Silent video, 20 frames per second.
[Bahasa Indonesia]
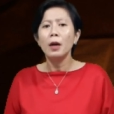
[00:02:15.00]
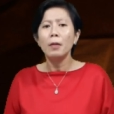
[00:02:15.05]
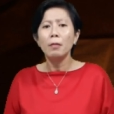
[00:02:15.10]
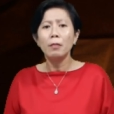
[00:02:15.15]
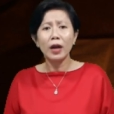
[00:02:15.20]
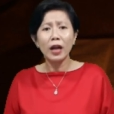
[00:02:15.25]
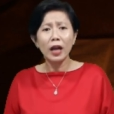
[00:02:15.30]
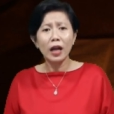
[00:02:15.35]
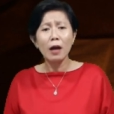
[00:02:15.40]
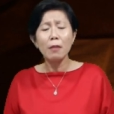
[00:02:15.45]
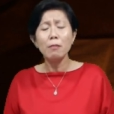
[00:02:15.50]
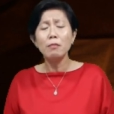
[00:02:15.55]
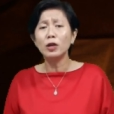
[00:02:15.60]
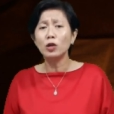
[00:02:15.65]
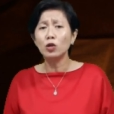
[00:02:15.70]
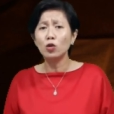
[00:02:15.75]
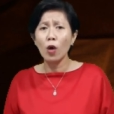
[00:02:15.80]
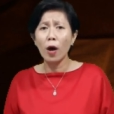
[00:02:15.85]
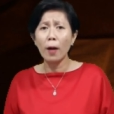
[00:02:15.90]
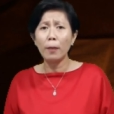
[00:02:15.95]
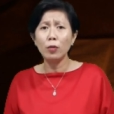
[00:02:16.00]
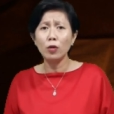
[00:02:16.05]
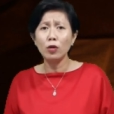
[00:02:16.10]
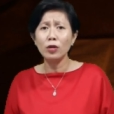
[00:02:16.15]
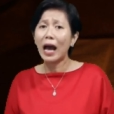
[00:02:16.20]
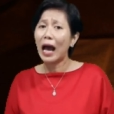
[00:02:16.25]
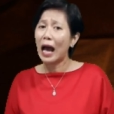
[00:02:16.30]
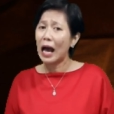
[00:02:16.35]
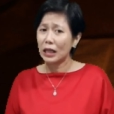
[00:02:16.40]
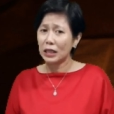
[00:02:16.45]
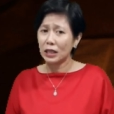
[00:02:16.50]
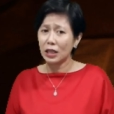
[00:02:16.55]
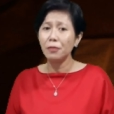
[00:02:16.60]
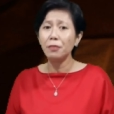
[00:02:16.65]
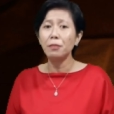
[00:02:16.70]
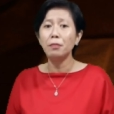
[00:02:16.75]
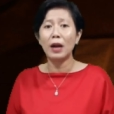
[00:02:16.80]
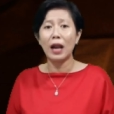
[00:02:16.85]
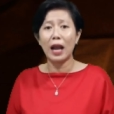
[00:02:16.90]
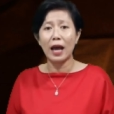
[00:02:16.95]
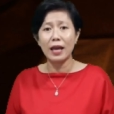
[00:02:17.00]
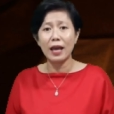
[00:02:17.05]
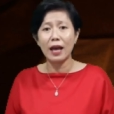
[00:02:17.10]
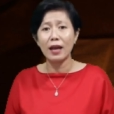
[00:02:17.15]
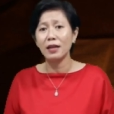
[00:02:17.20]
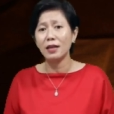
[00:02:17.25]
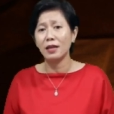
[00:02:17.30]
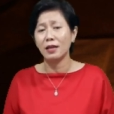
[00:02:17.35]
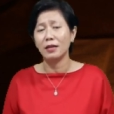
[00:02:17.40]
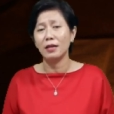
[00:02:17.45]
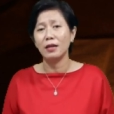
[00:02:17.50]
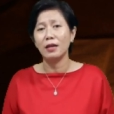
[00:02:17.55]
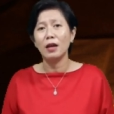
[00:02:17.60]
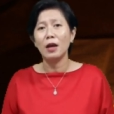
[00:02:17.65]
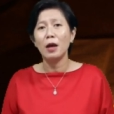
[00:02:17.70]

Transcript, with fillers: Mereka berdua pun aktif melayani.